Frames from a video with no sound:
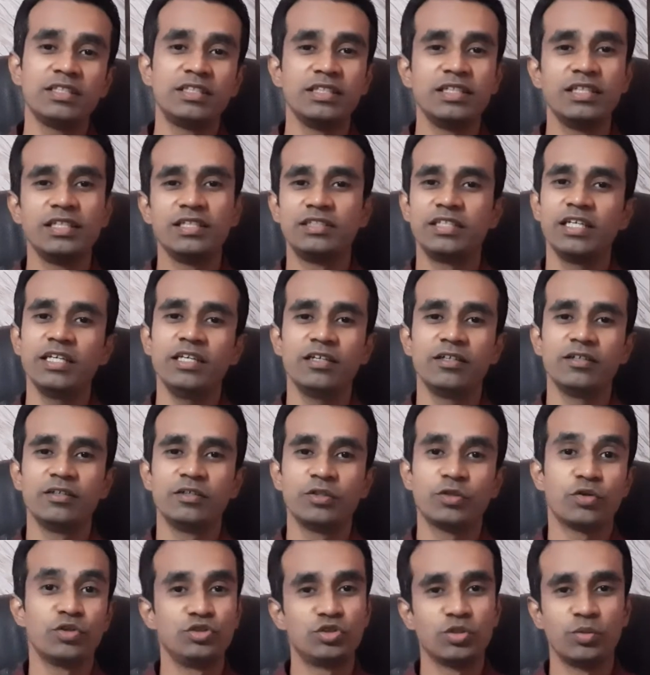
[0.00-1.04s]
சிகிச்சை
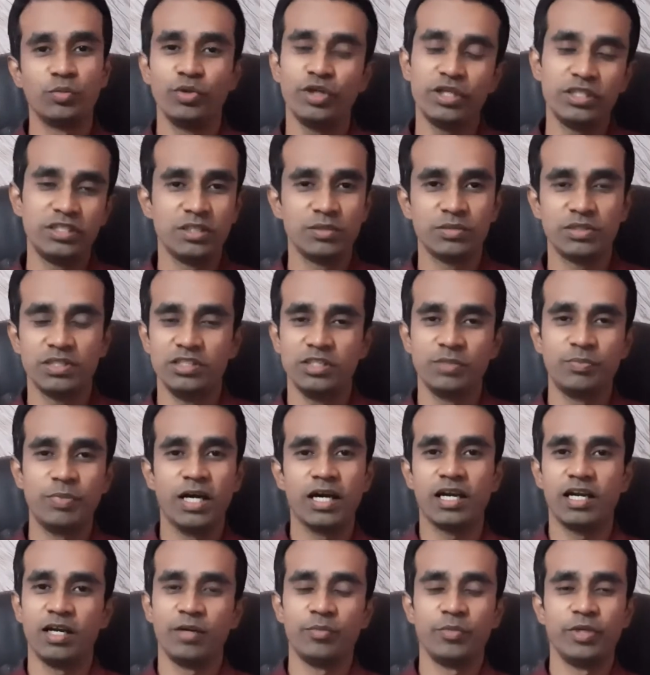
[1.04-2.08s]
கொஞ்சம் முயற்சி செஞ்சு
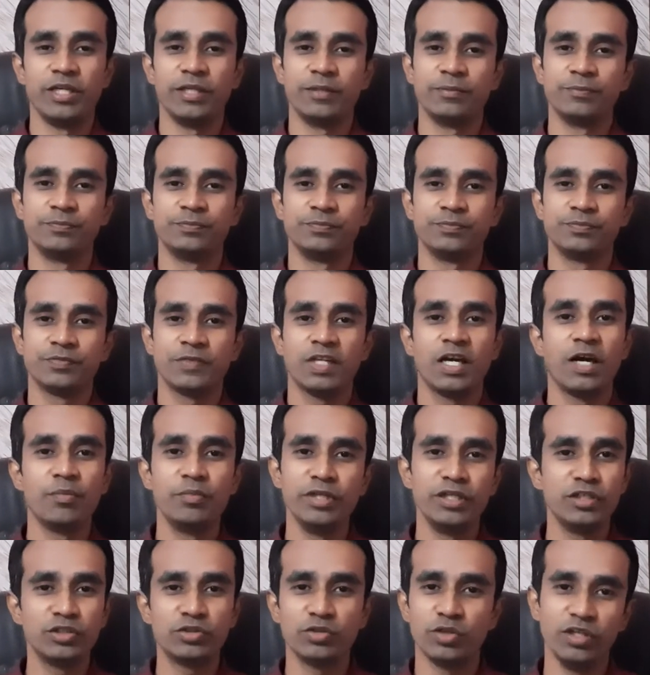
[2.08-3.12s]
பார்க்கலாமே
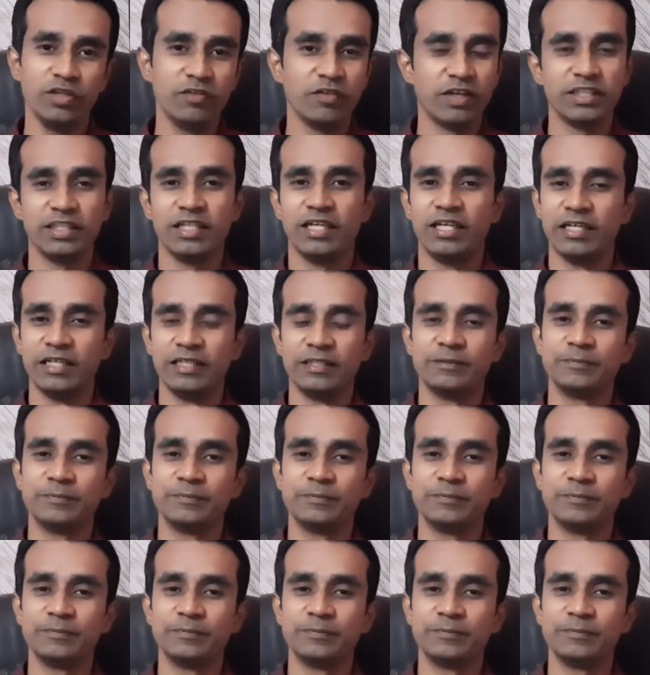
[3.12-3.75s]
அப்படின்னு சொல்லி வந்தாங்க